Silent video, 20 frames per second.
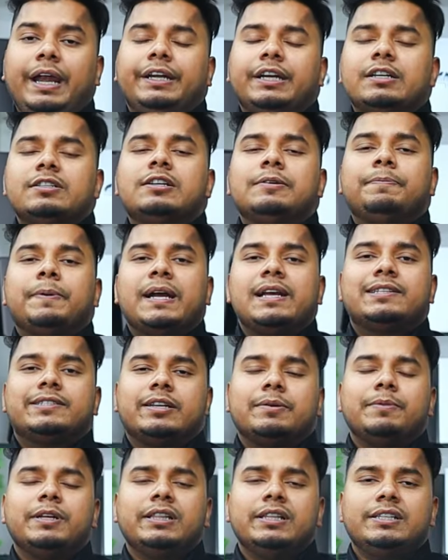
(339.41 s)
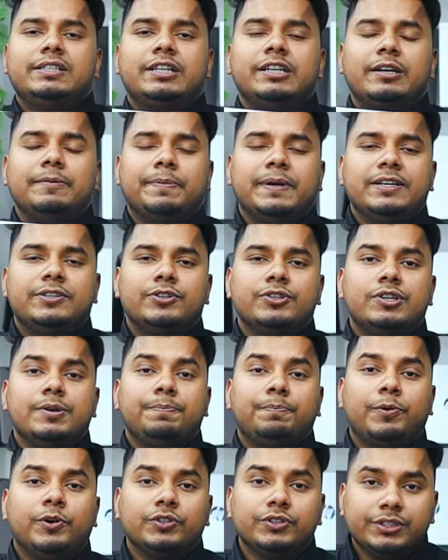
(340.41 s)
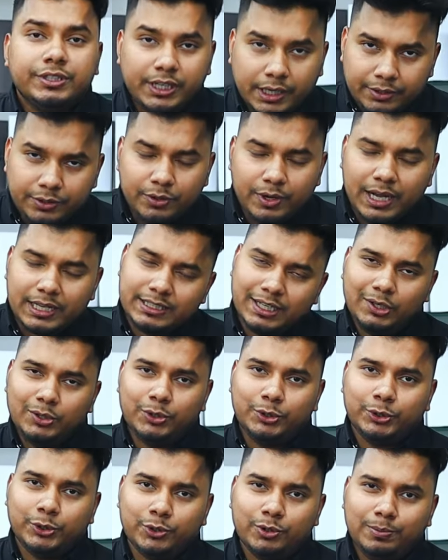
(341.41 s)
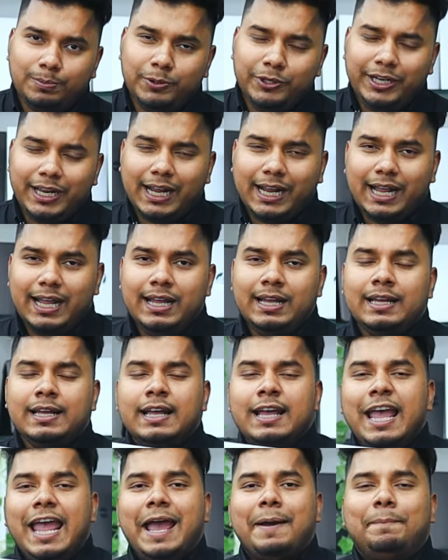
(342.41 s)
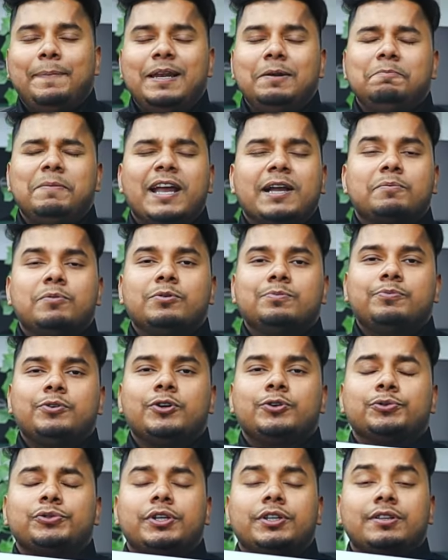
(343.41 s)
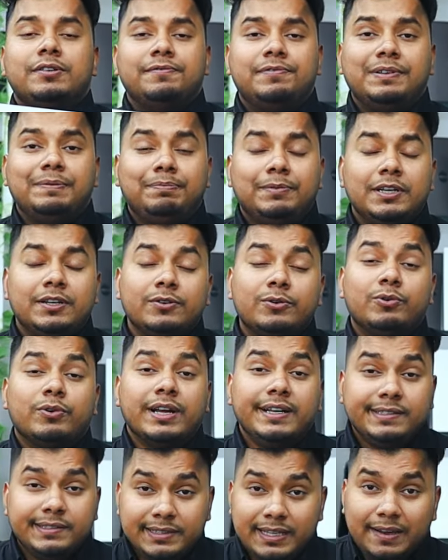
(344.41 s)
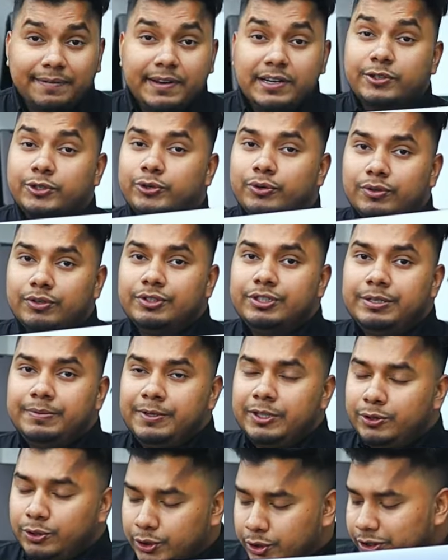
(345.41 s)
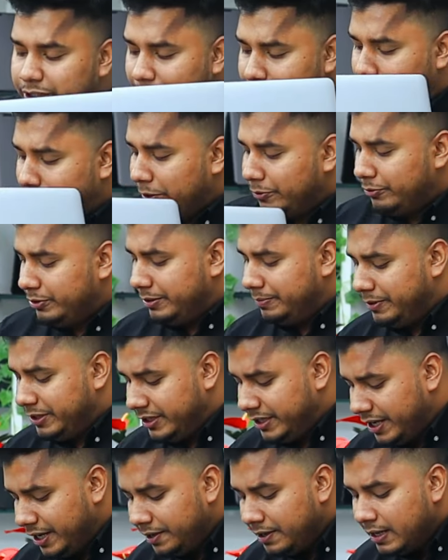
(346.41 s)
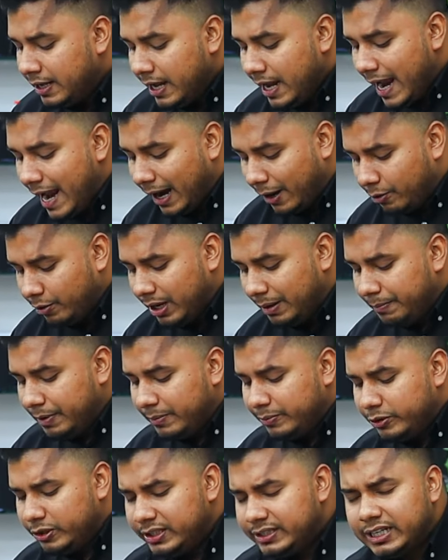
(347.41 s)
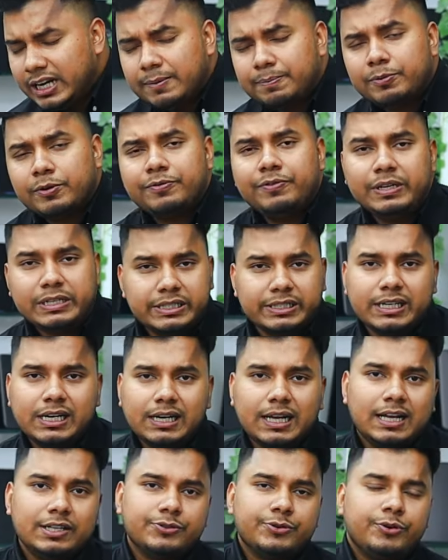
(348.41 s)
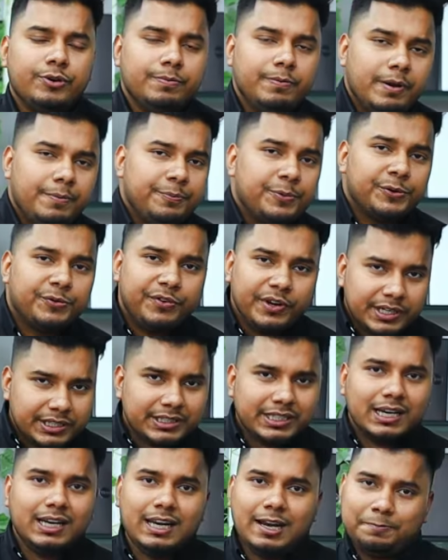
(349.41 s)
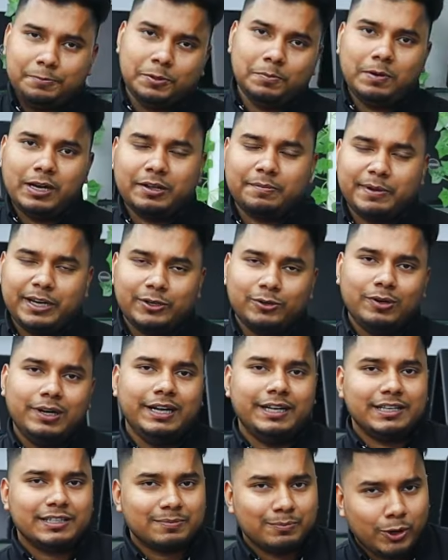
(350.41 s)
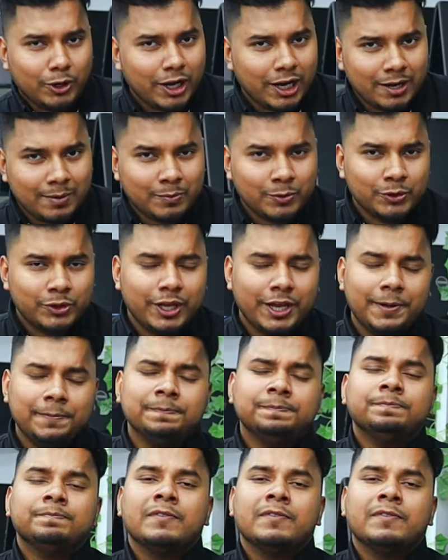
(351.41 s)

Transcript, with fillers: এটার যে প্রাইসটা আমরা দিচ্ছি এটার প্রাইসটা হচ্ছে পঞ্চান্ন হাজার নয়শো নব্বই টাকায় অ্যাপেল ম্যাকবুক প্রো টু থাউজেন্ড ফিফটিন কোরাই সেভেন ষোলো জিবি দুশো ছাপ্পান্ন জিবি দিয়ে এখন আমরা বলি যারা প্রফেশনাল কাজ করবেন প্রফেশনাল ল্যাপটপ লাগবে একটু লেটেস্ট মডেলের মধ্যে